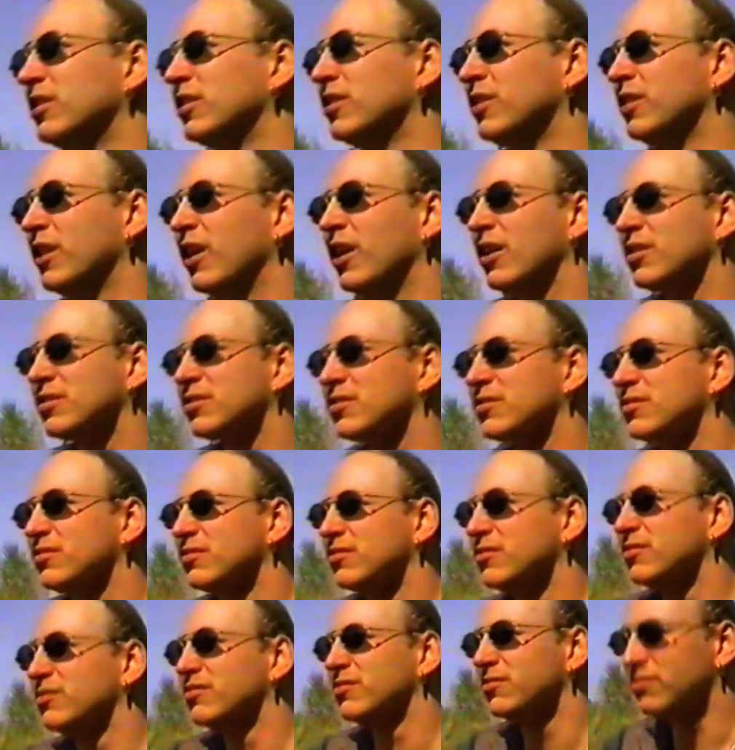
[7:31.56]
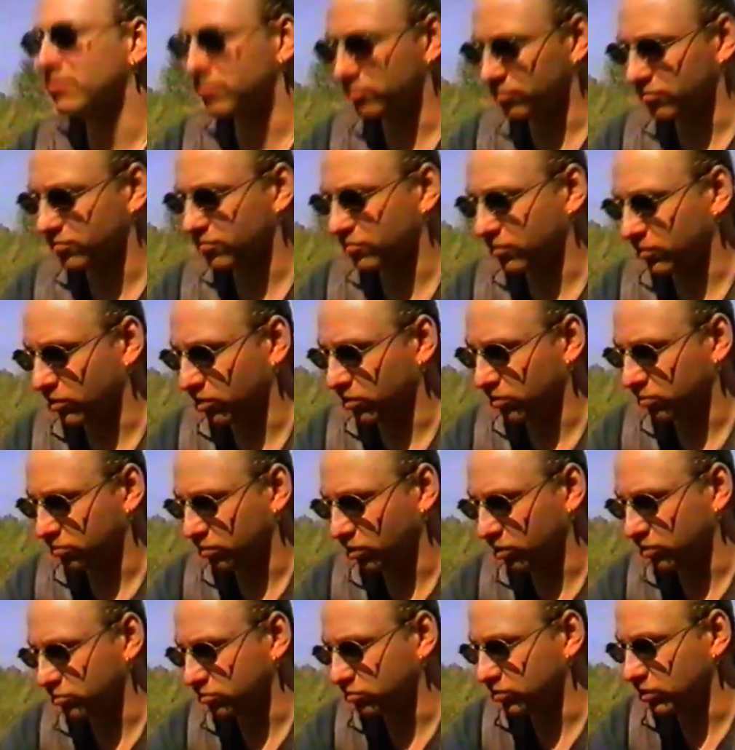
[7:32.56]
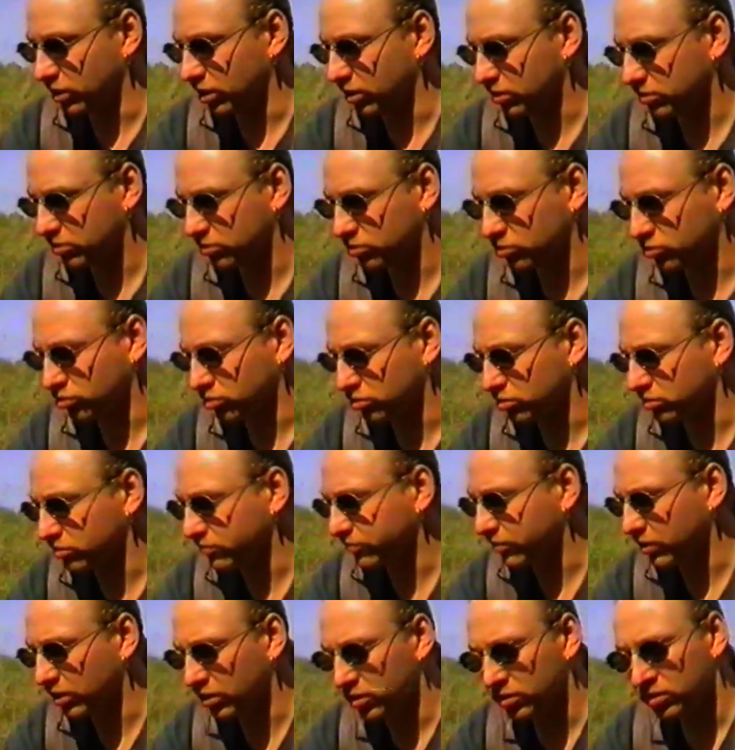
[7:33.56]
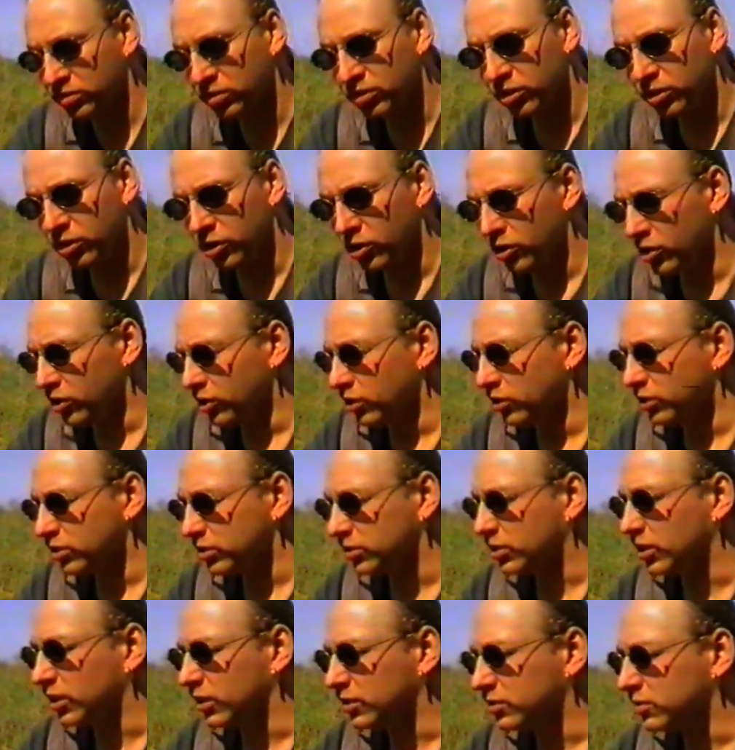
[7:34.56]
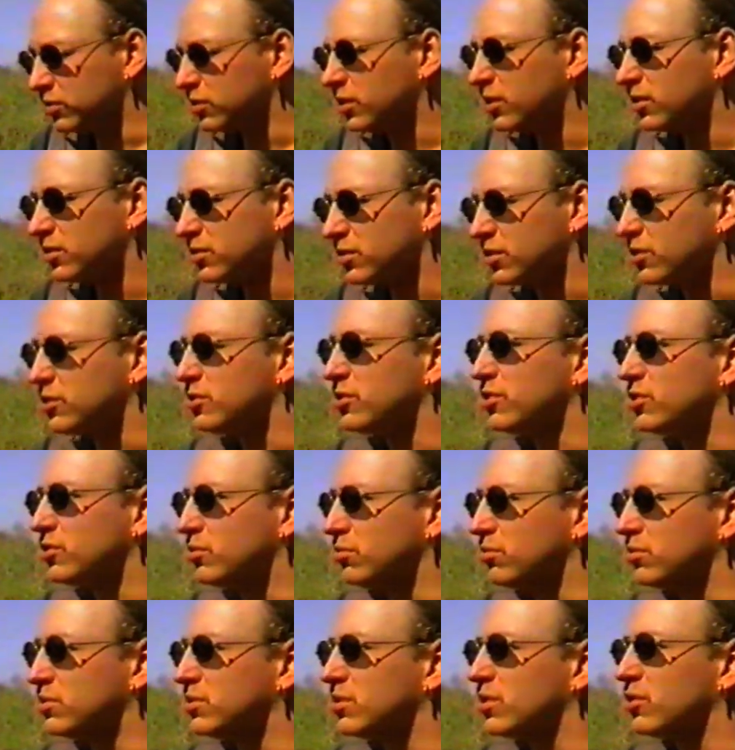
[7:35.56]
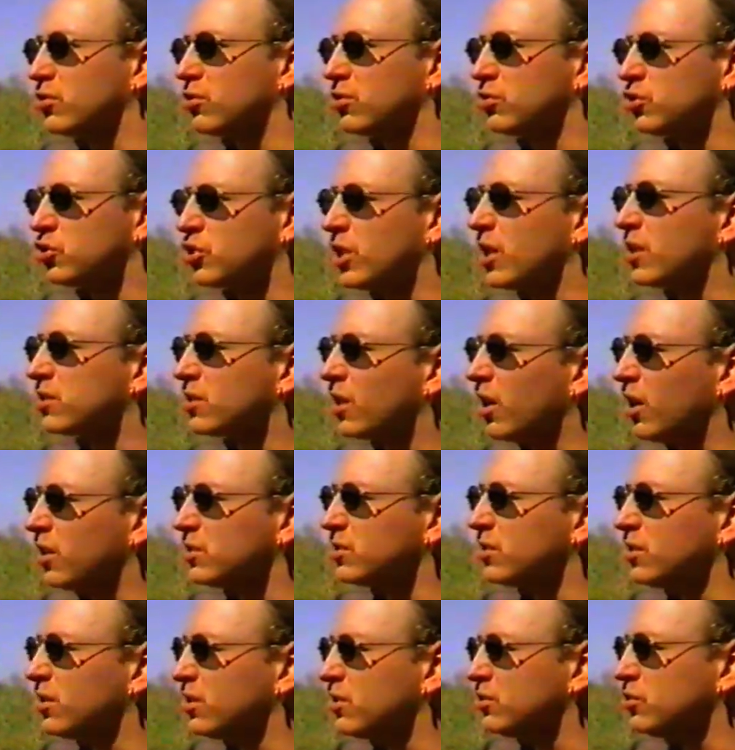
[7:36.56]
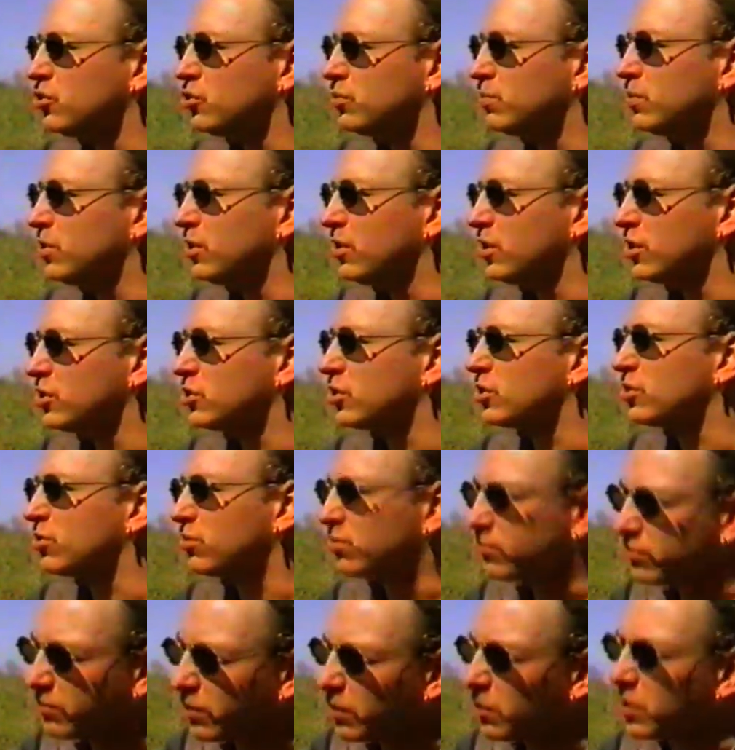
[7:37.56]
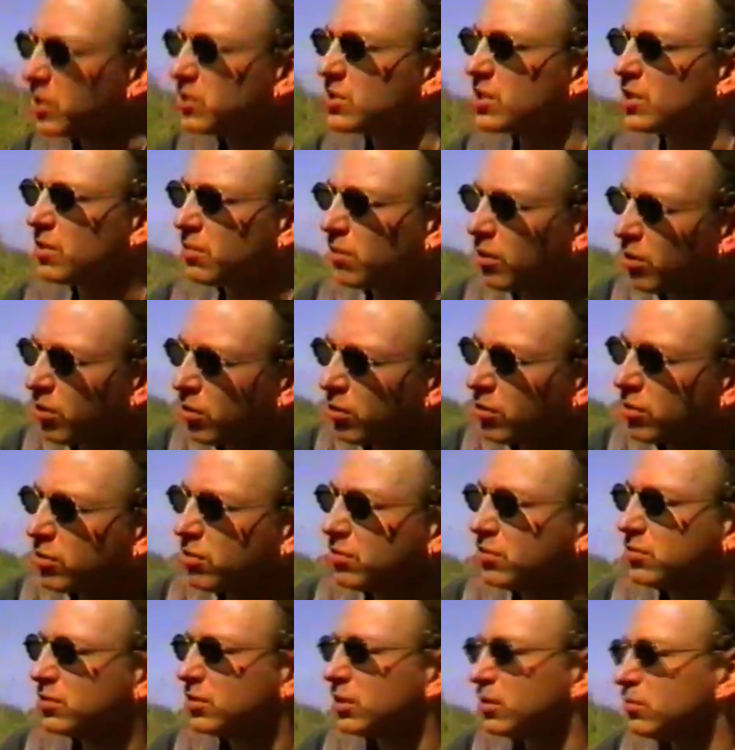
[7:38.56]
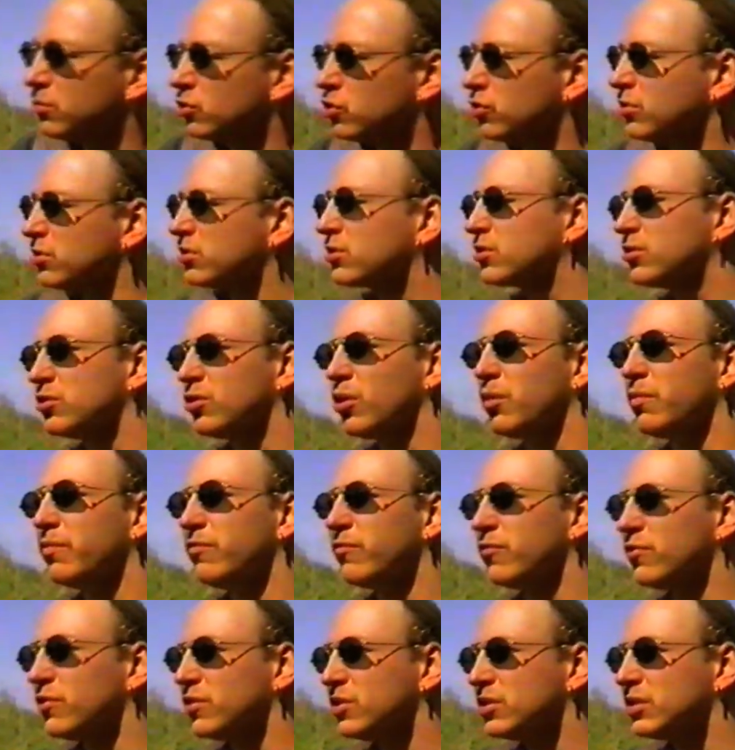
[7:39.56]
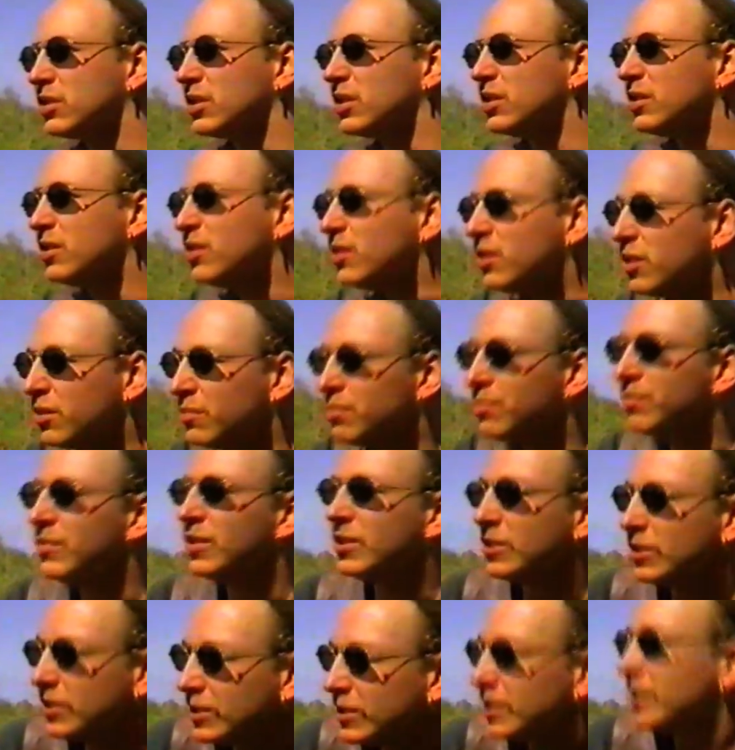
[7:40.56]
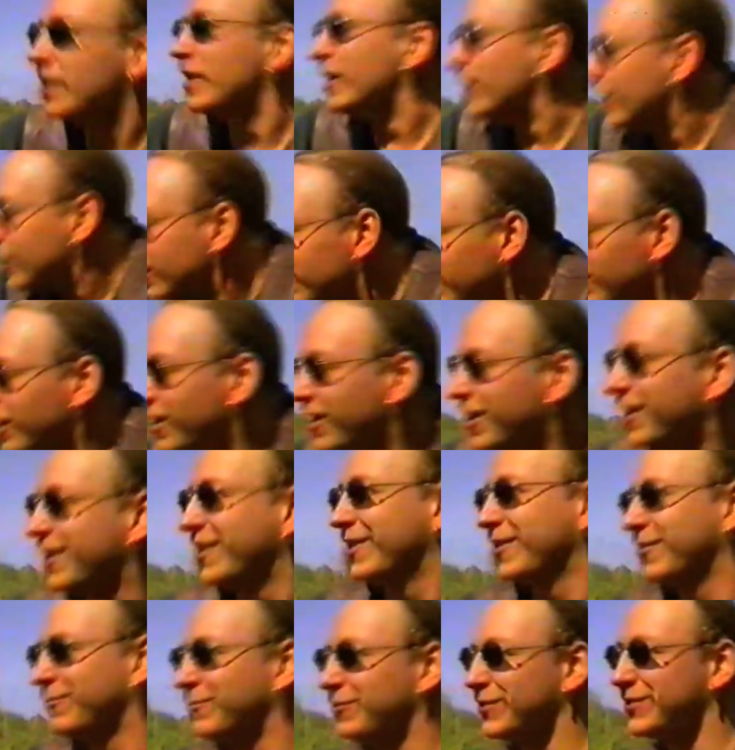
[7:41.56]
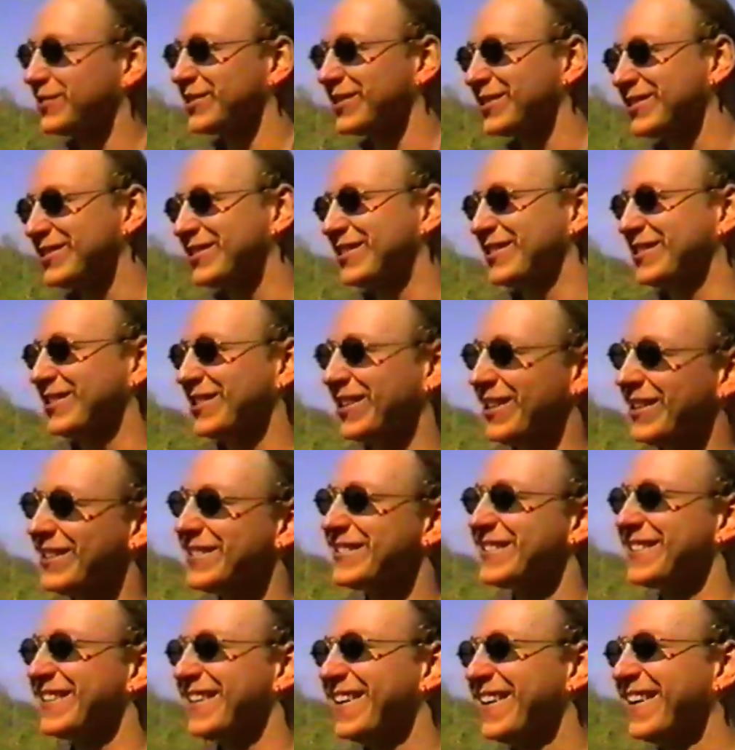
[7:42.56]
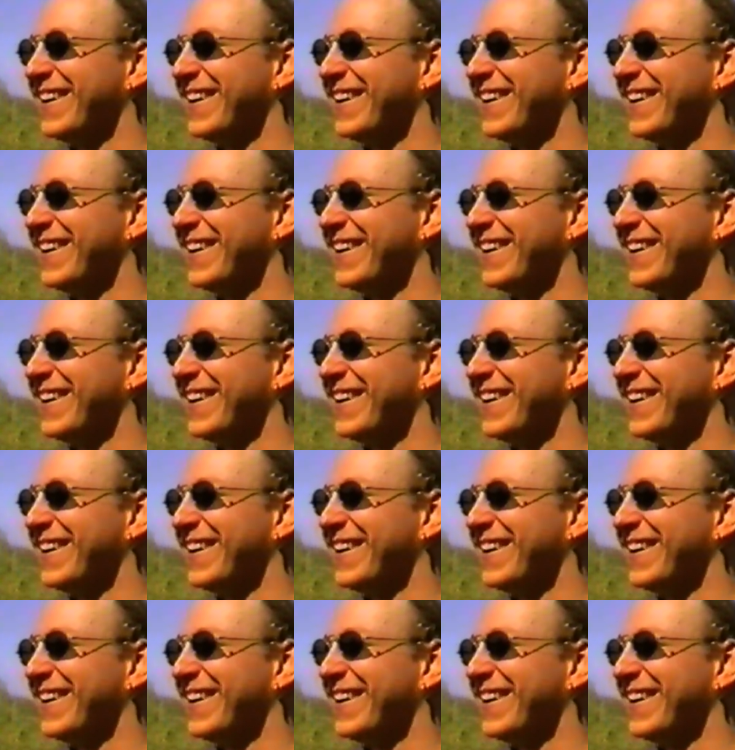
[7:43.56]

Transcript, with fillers: die ersten, also die ersten Schüsse fallen, dann geht es richtig los. Dann mhm. steigt der Atem in den Spiel richtig. Und wenn man selber auch unter Beschuss genommen wird, dann ähm, es ja. richtig heiß. Ne?